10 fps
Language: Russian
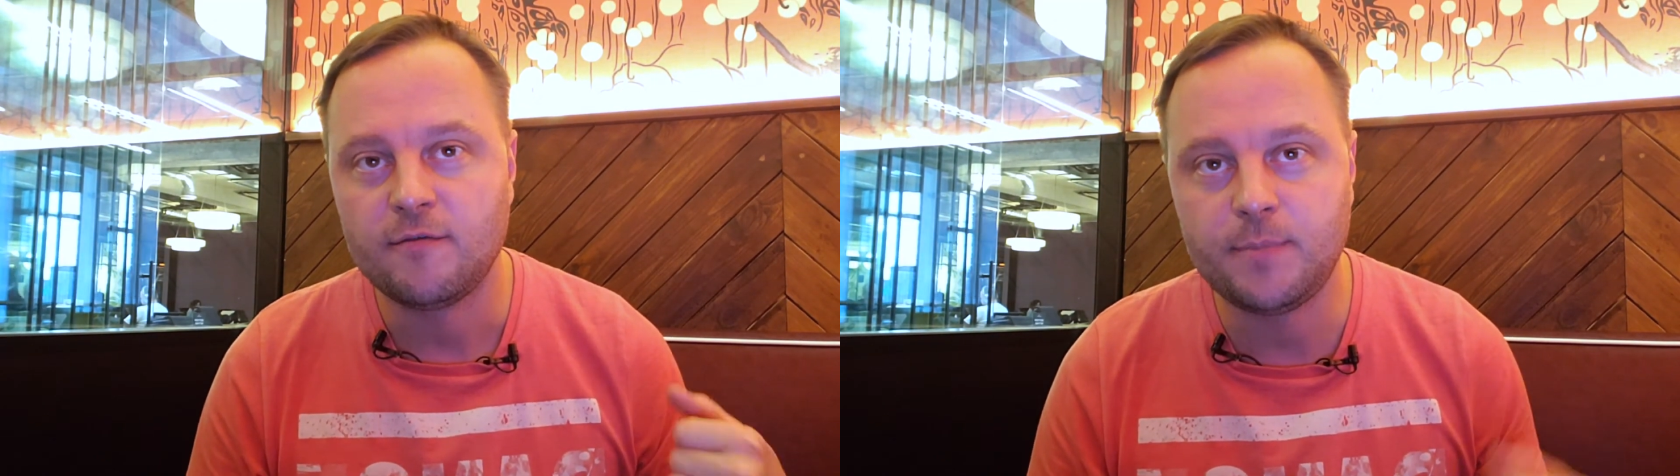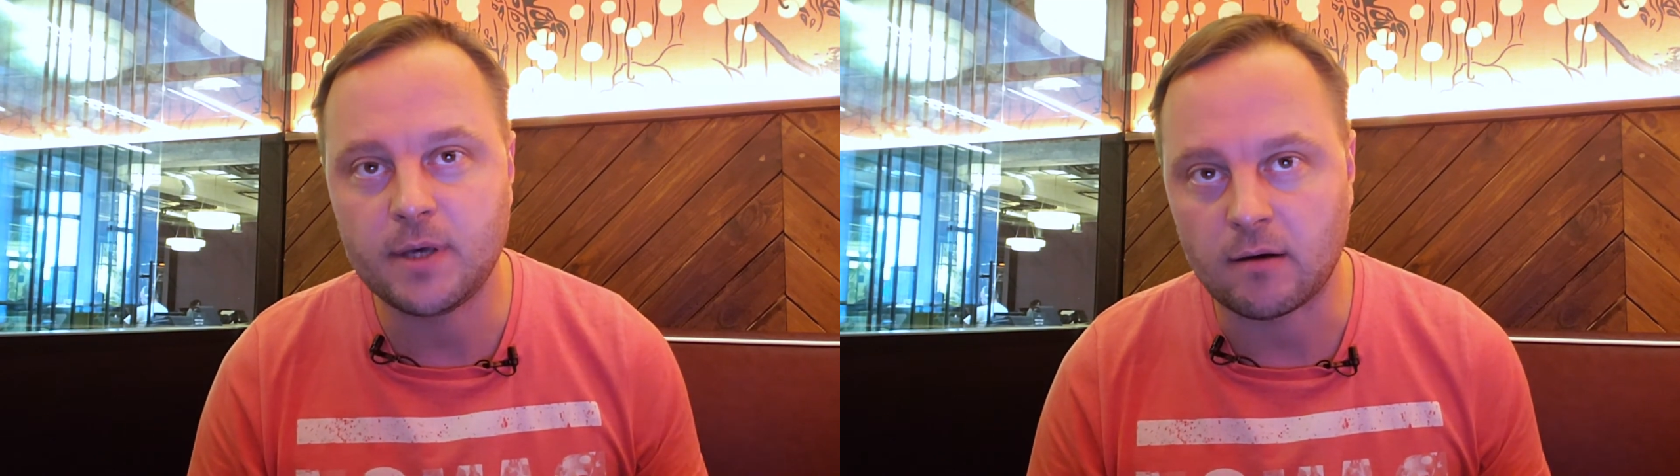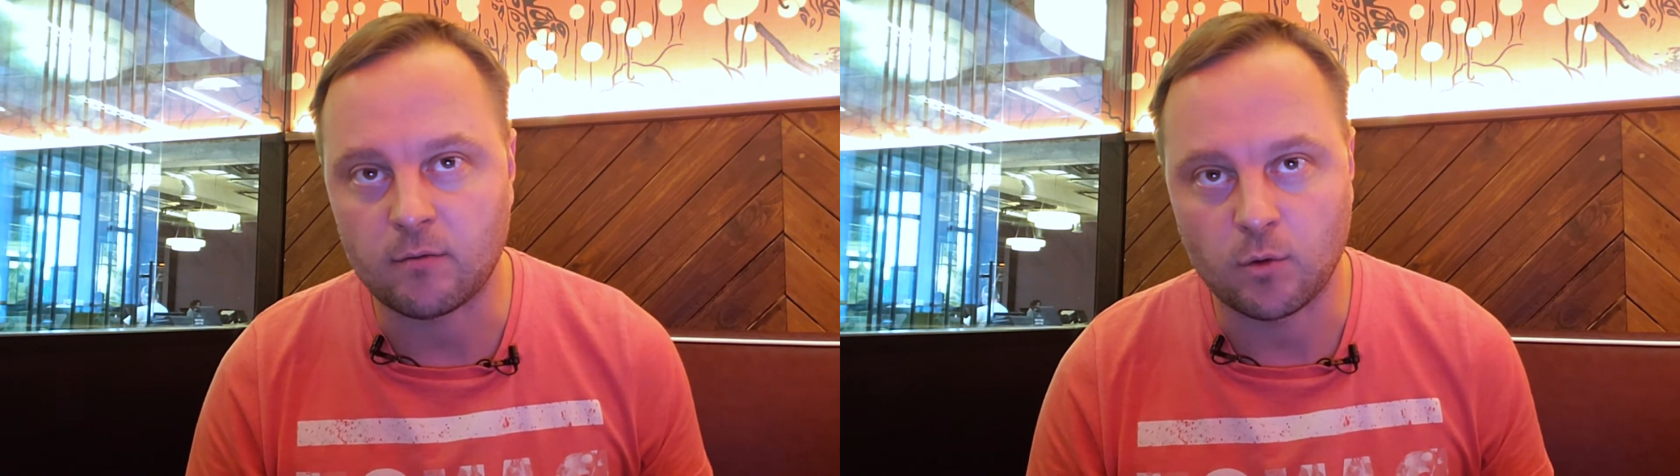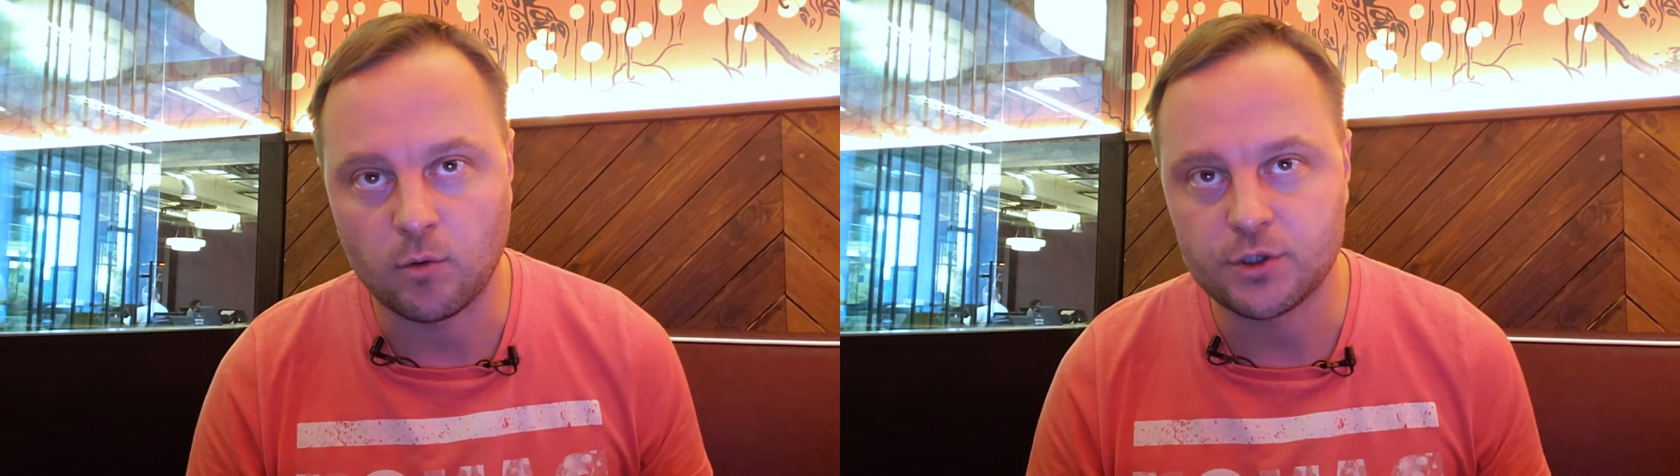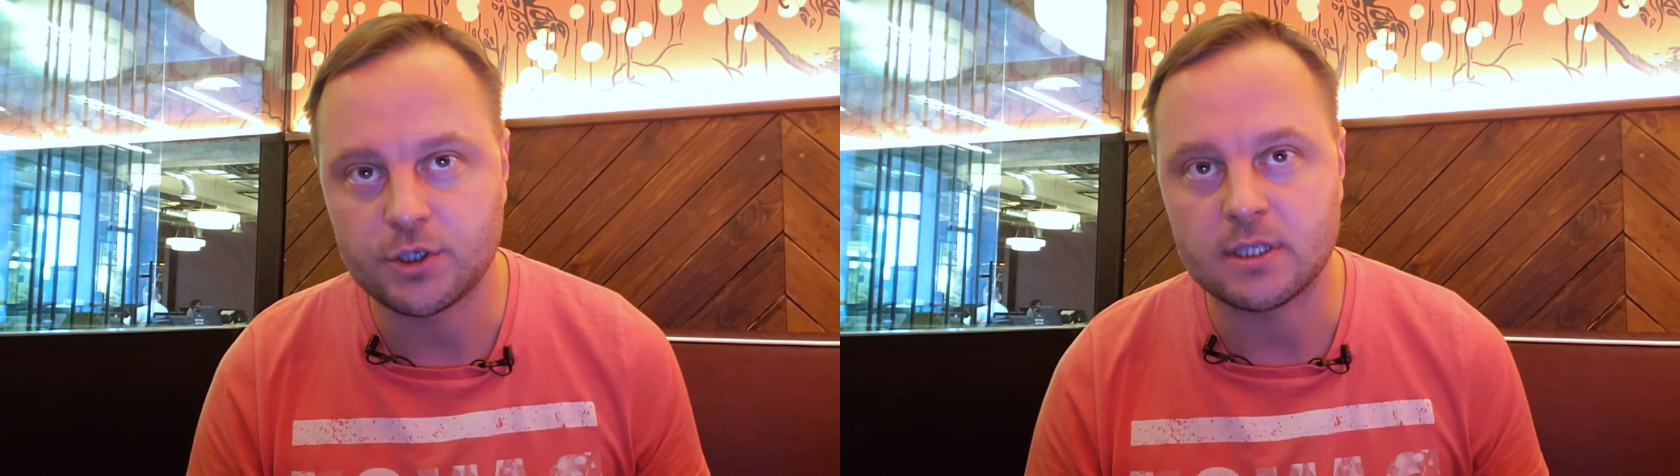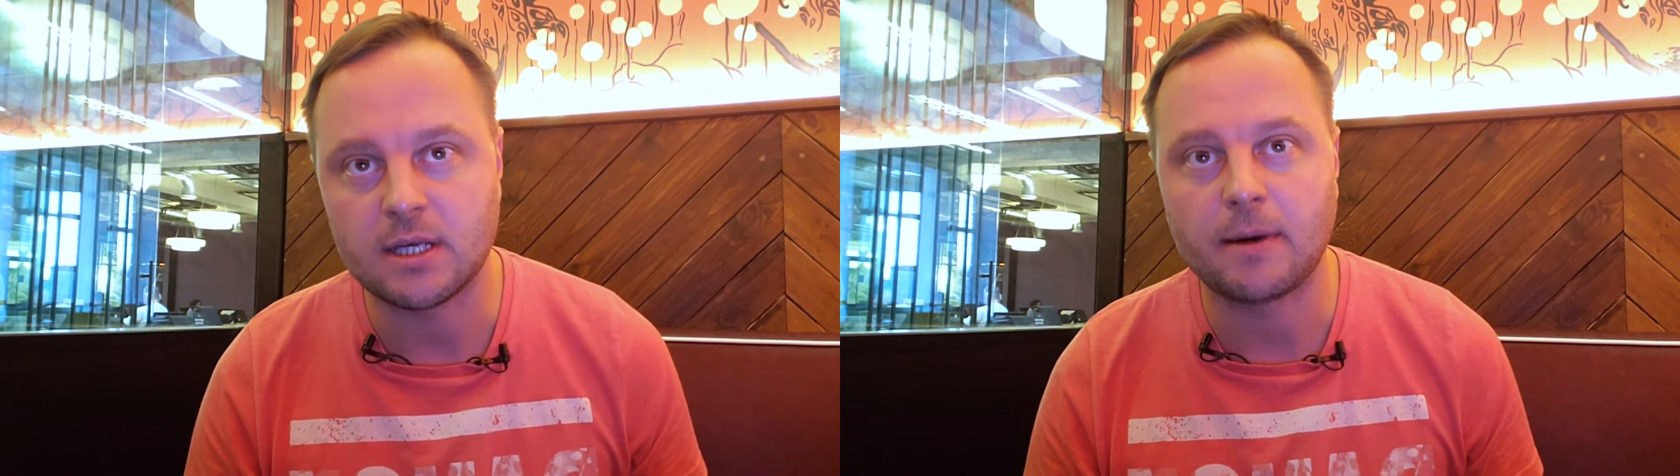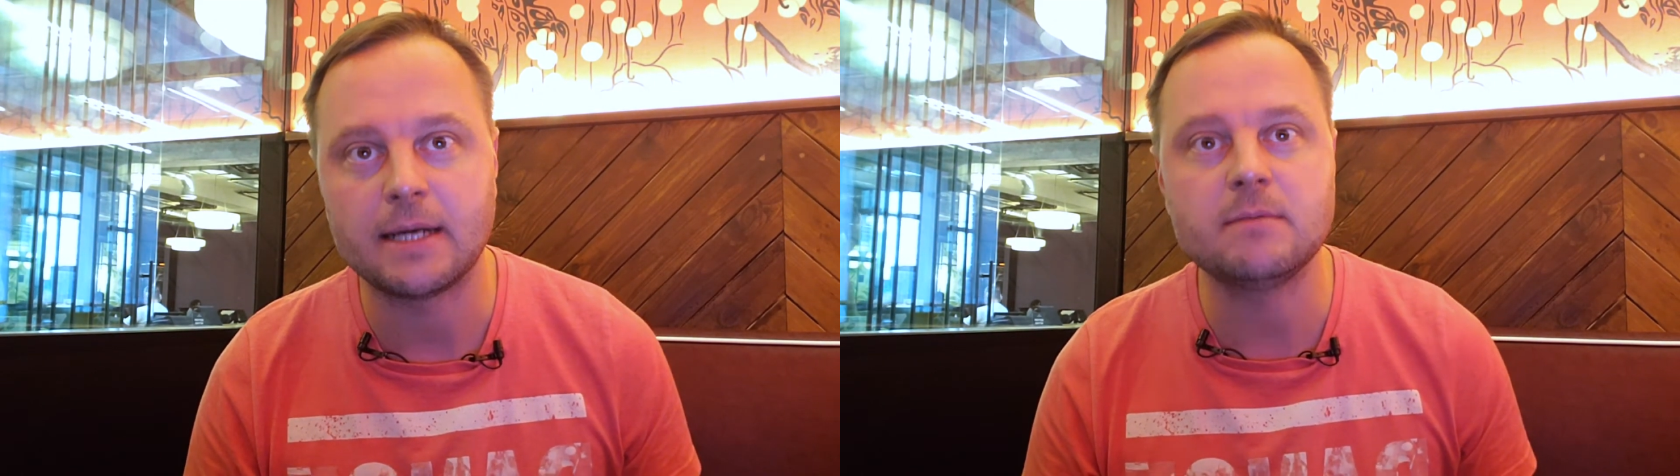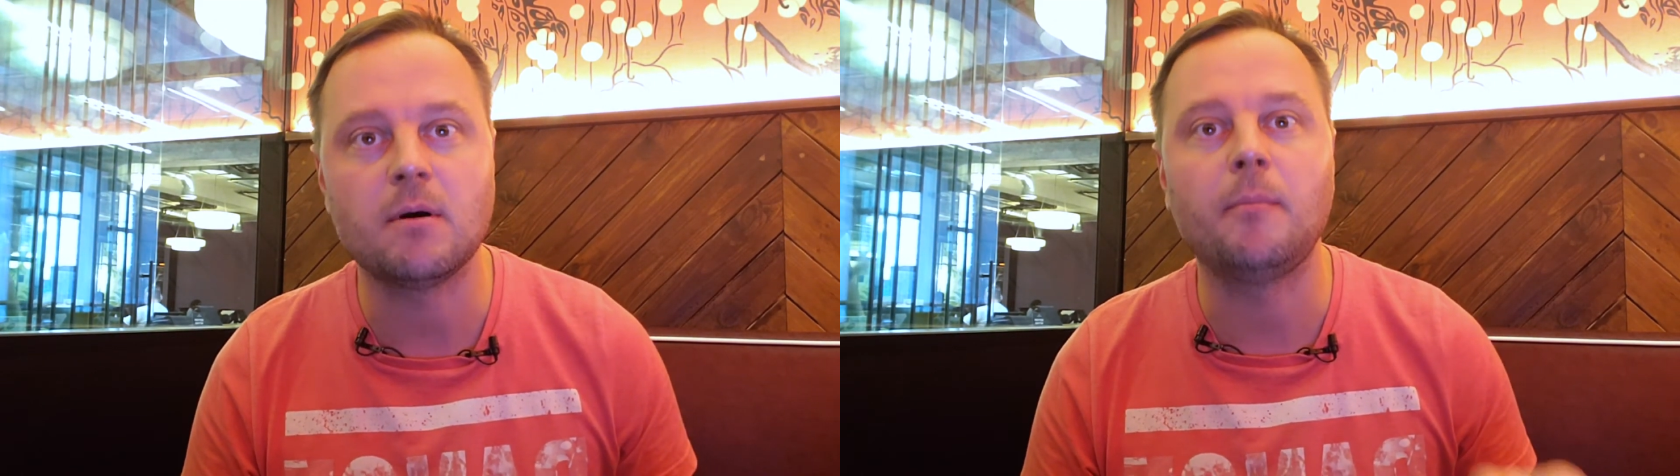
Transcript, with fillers: в первую очередь необходимо